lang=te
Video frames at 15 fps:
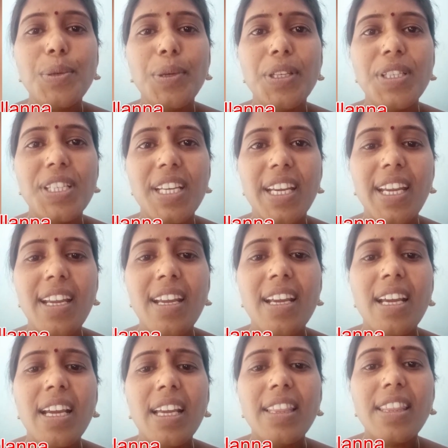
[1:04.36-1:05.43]
చూపించి
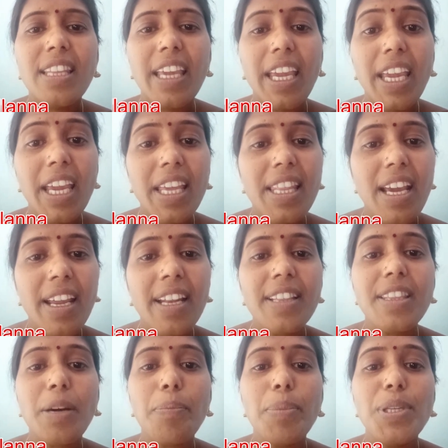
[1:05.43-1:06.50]
ఏదైనా
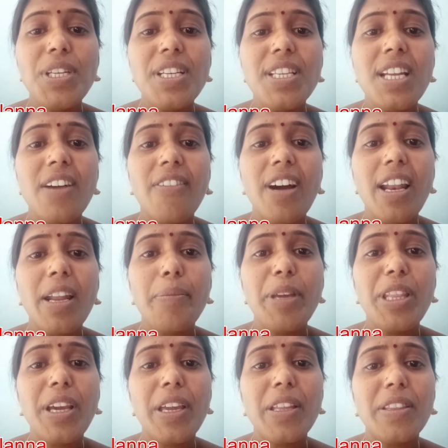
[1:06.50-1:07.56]
తప్పు చేసిన వాళ్ళ
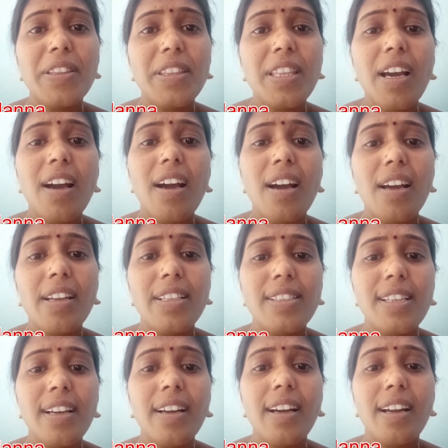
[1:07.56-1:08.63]
మీద ఇంత
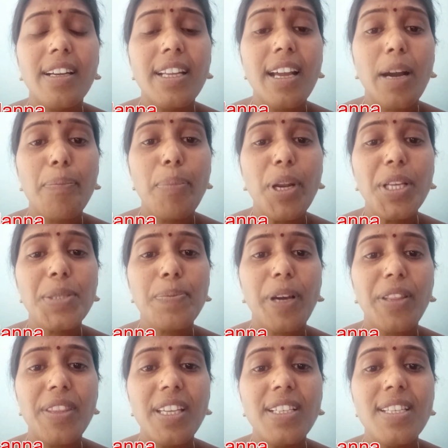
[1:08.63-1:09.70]
నిజంగా అంటే అప్పుడే
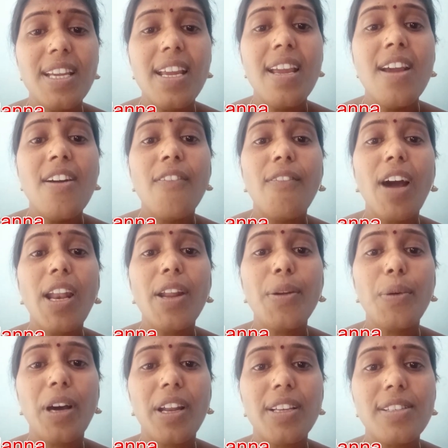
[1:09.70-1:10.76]
స్పందించి
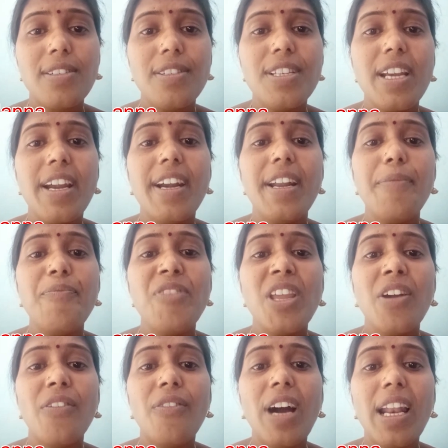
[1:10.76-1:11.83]
వాళ్ళను అరెస్టు చేయడం
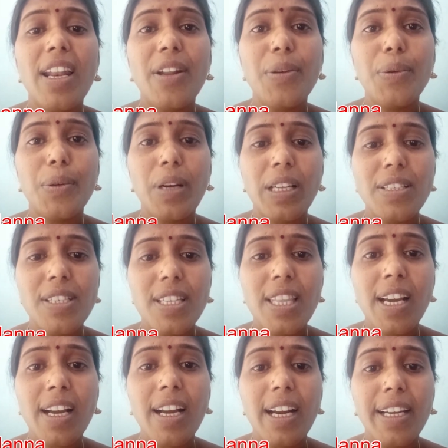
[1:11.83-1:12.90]
వాళ్ళను
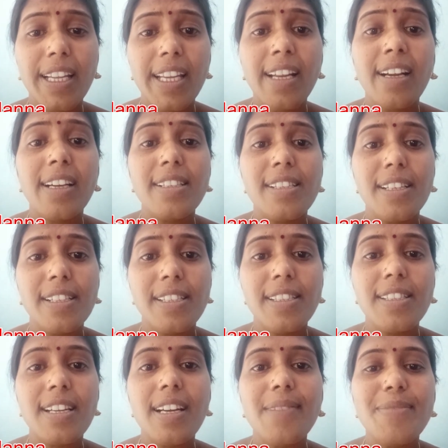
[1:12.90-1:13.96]
ఖచ్చితంగా కఠినంగా
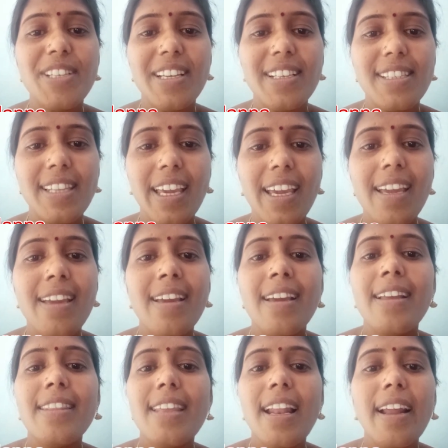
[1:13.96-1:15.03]
శిక్షించడం చేస్తే
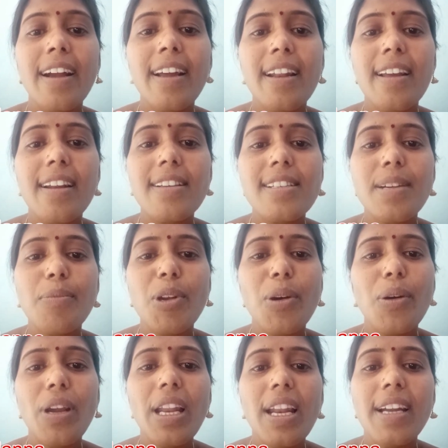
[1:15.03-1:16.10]
తెలంగాణ రాష్ట్రంలో
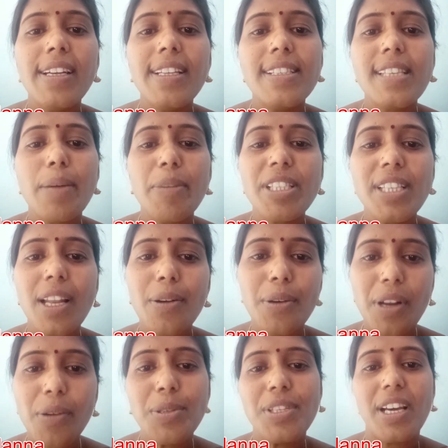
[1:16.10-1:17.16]
ఇలాంటి సమస్యలు
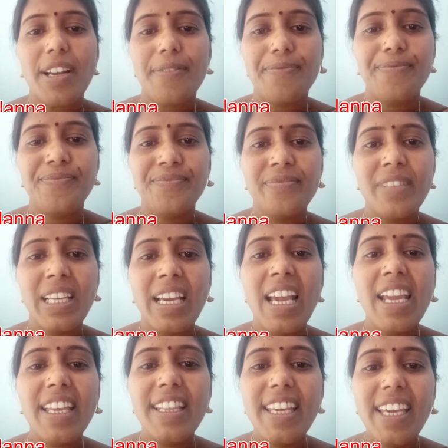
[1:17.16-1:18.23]
ఉండవు సార్
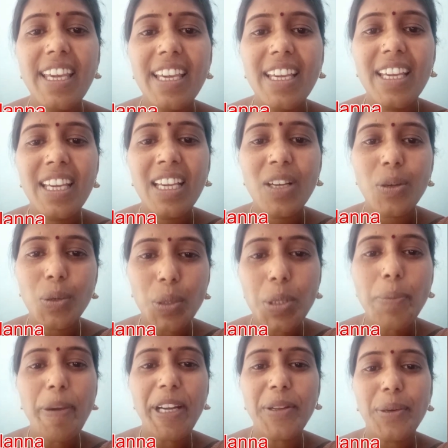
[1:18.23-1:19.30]
ఇది
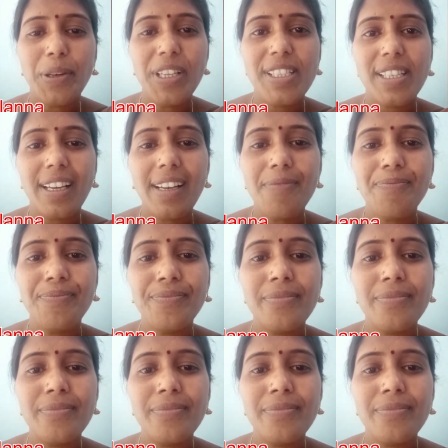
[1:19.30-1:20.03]
గుర్తుపెట్టుకోండి సార్